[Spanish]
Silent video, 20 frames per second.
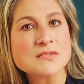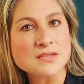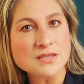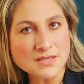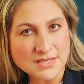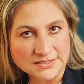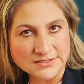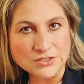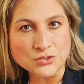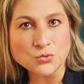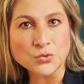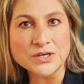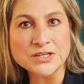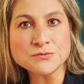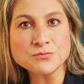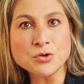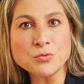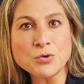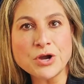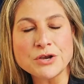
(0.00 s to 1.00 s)
Que si tú eres
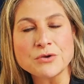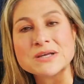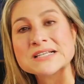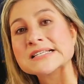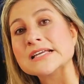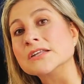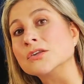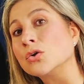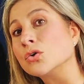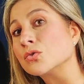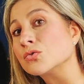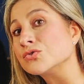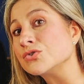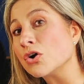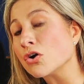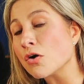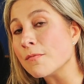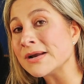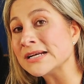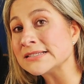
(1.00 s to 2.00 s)
muy bueno haciendo locución
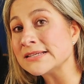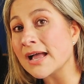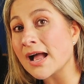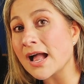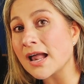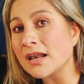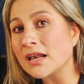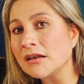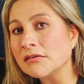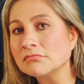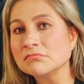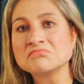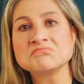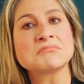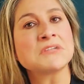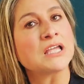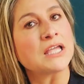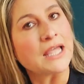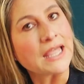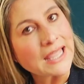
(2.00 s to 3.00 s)
comercial,
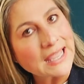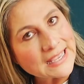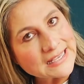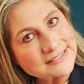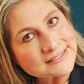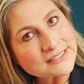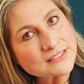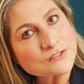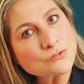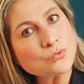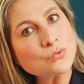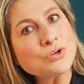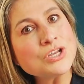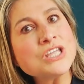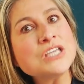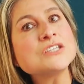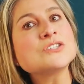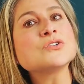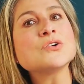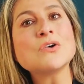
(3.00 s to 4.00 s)
ese es tu
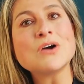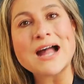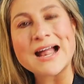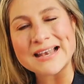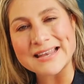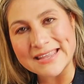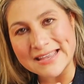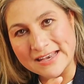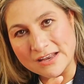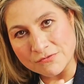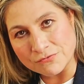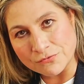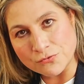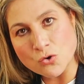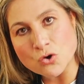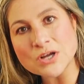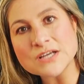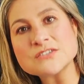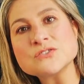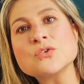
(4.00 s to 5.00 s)
nicho al que le
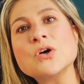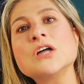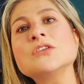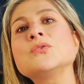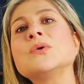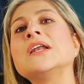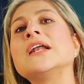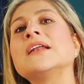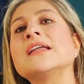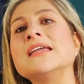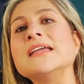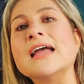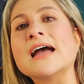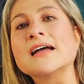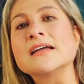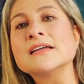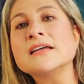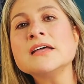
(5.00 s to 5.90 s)
enfocas toda tu energía.